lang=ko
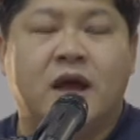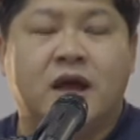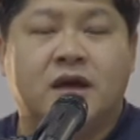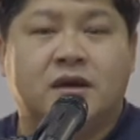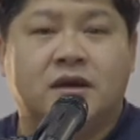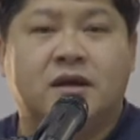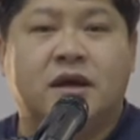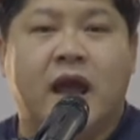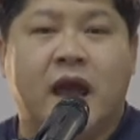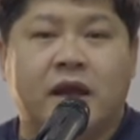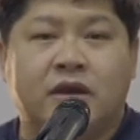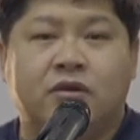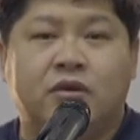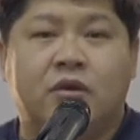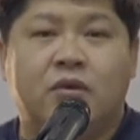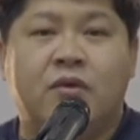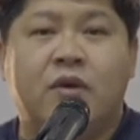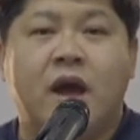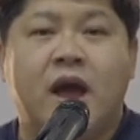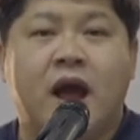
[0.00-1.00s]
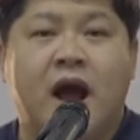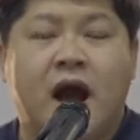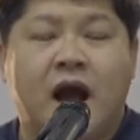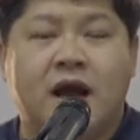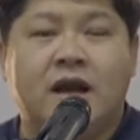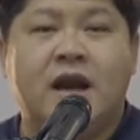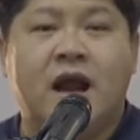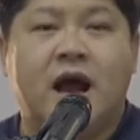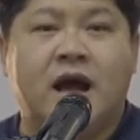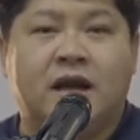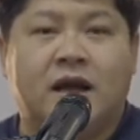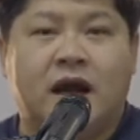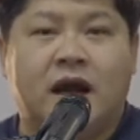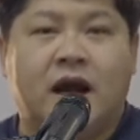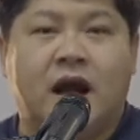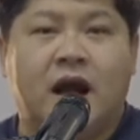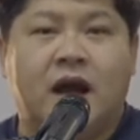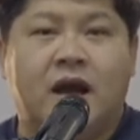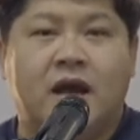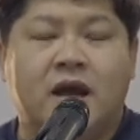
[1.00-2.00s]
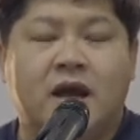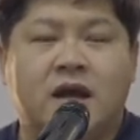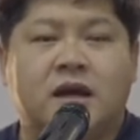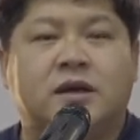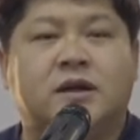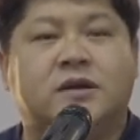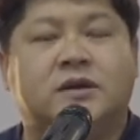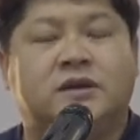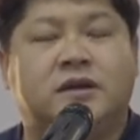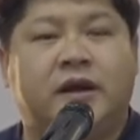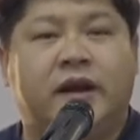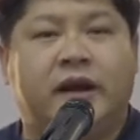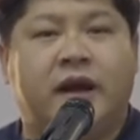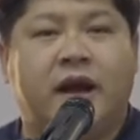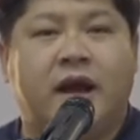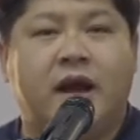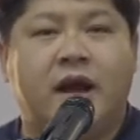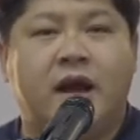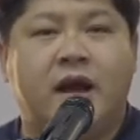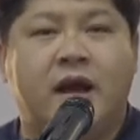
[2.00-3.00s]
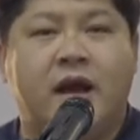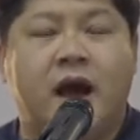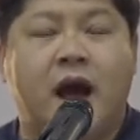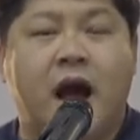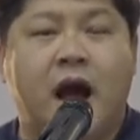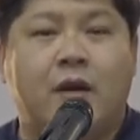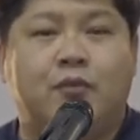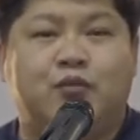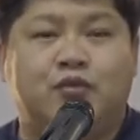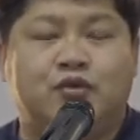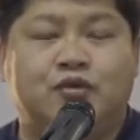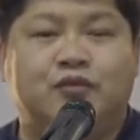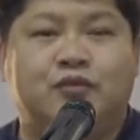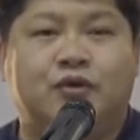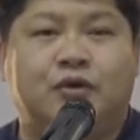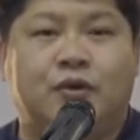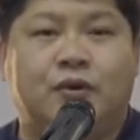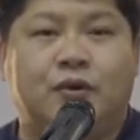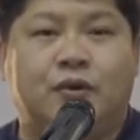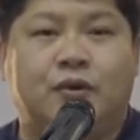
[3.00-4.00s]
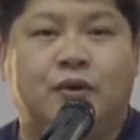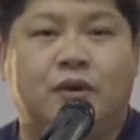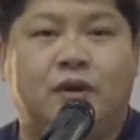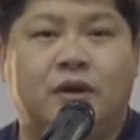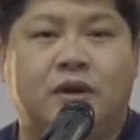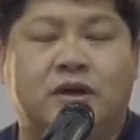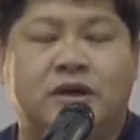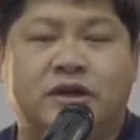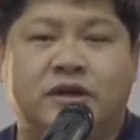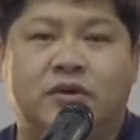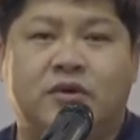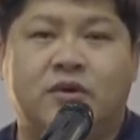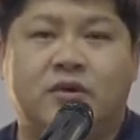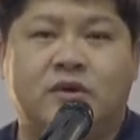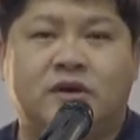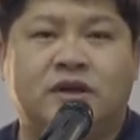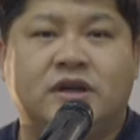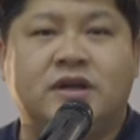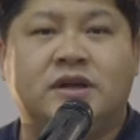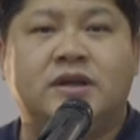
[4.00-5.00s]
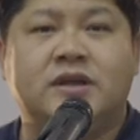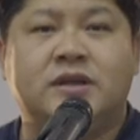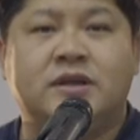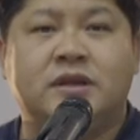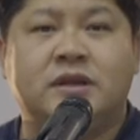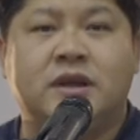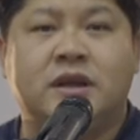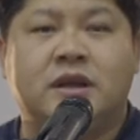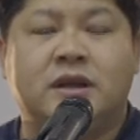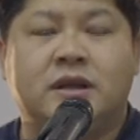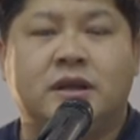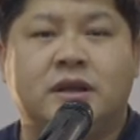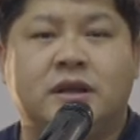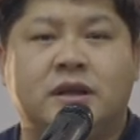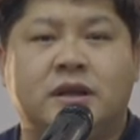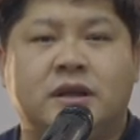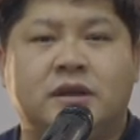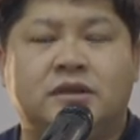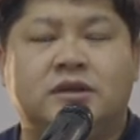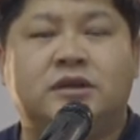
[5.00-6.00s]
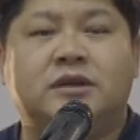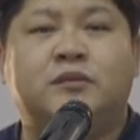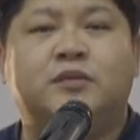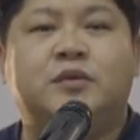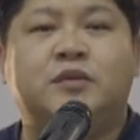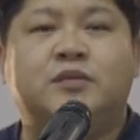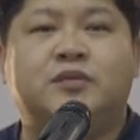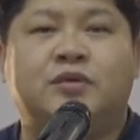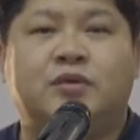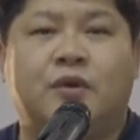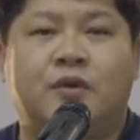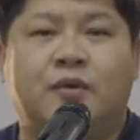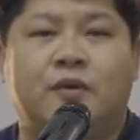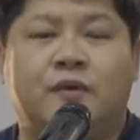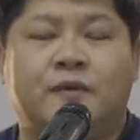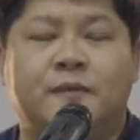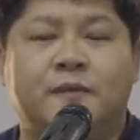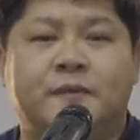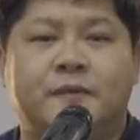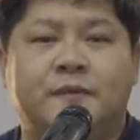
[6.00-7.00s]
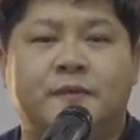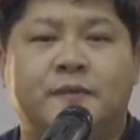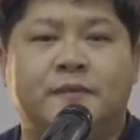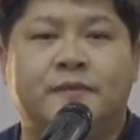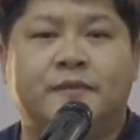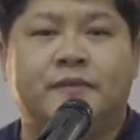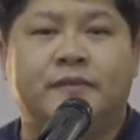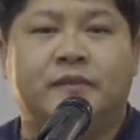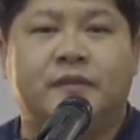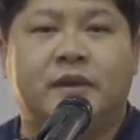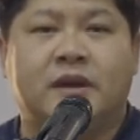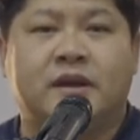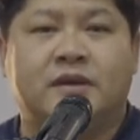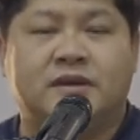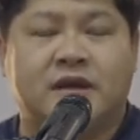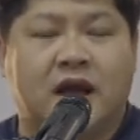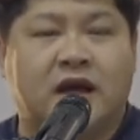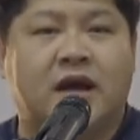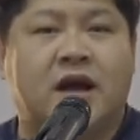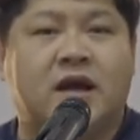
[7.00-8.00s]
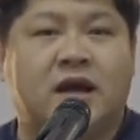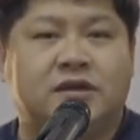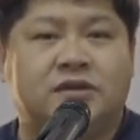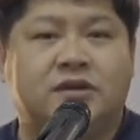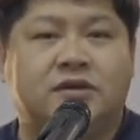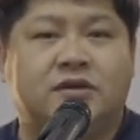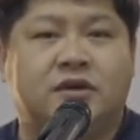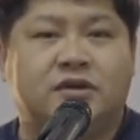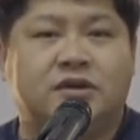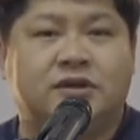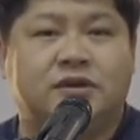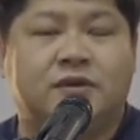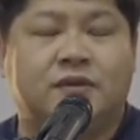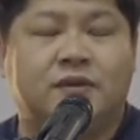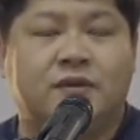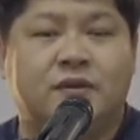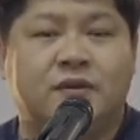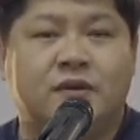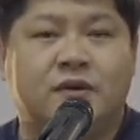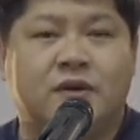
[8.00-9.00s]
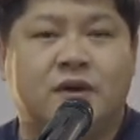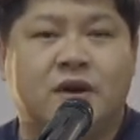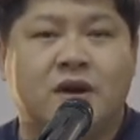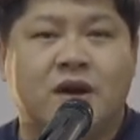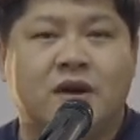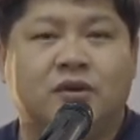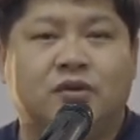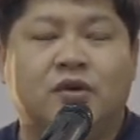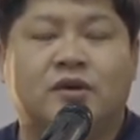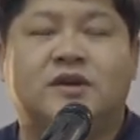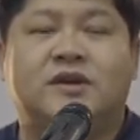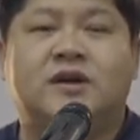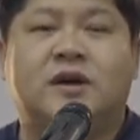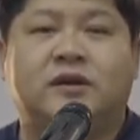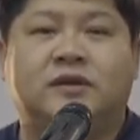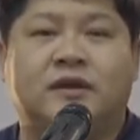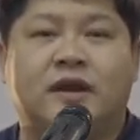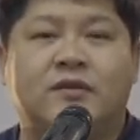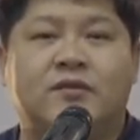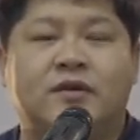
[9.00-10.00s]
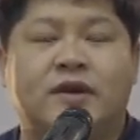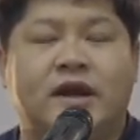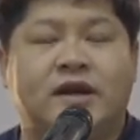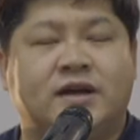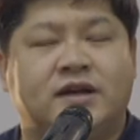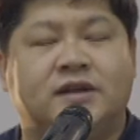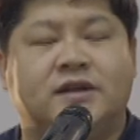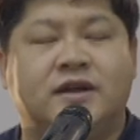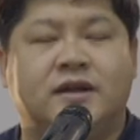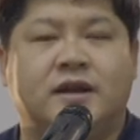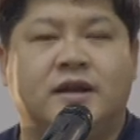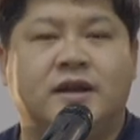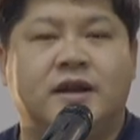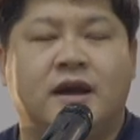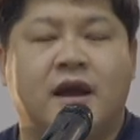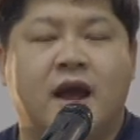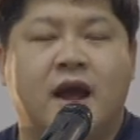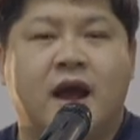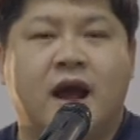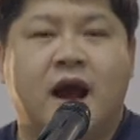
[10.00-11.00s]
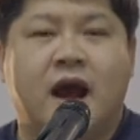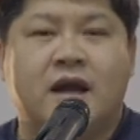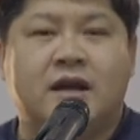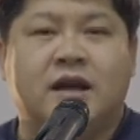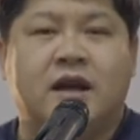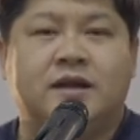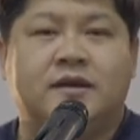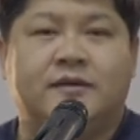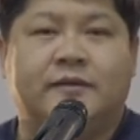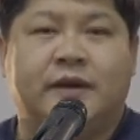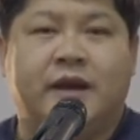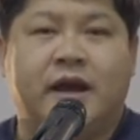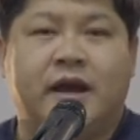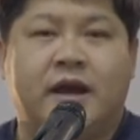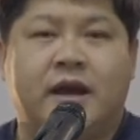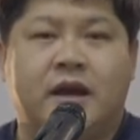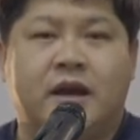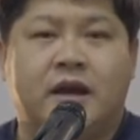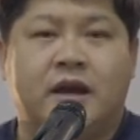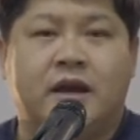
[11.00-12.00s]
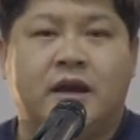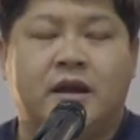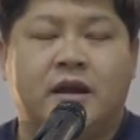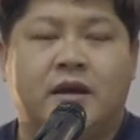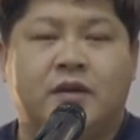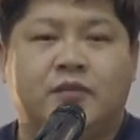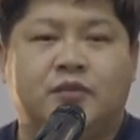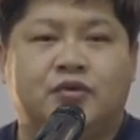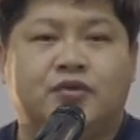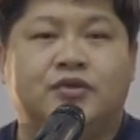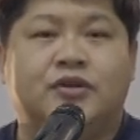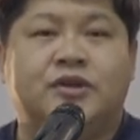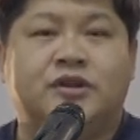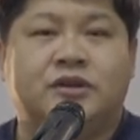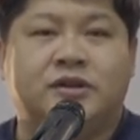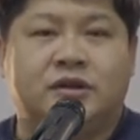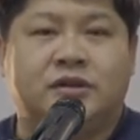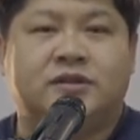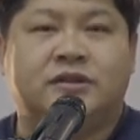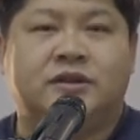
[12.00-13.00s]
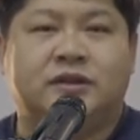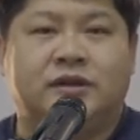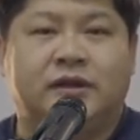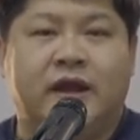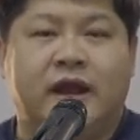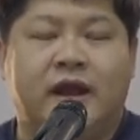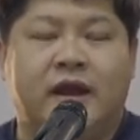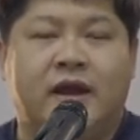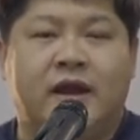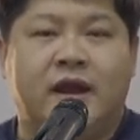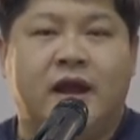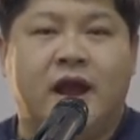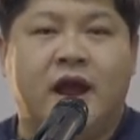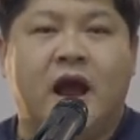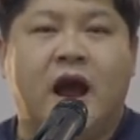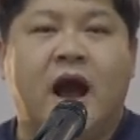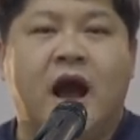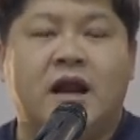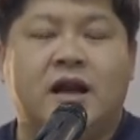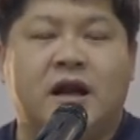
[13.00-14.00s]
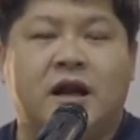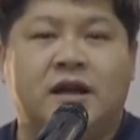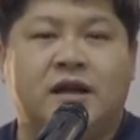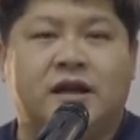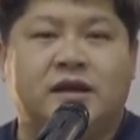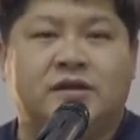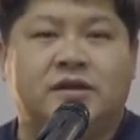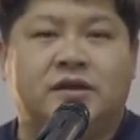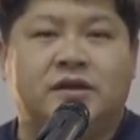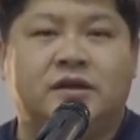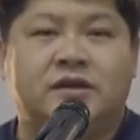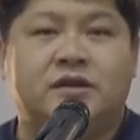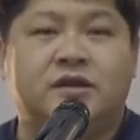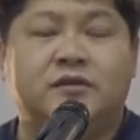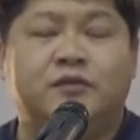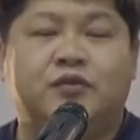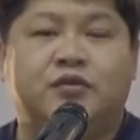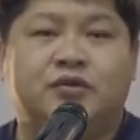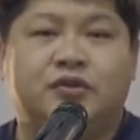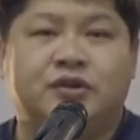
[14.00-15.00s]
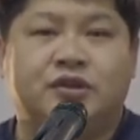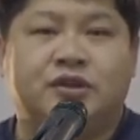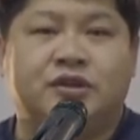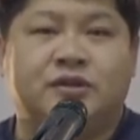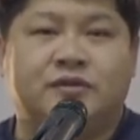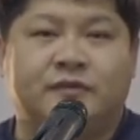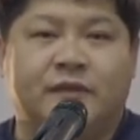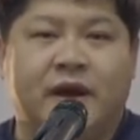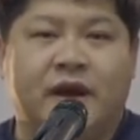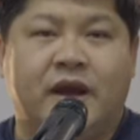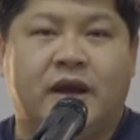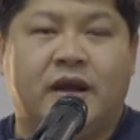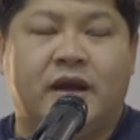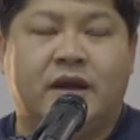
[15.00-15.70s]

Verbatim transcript: 그 행동 하나하나가 그들에게 아픔으로 그리고 큰 슬픔으로 다가갔을 것이고 또 그것 때문에 그들이 하나님께 부르짖었을 때 하나님께서는 그 부르짖음에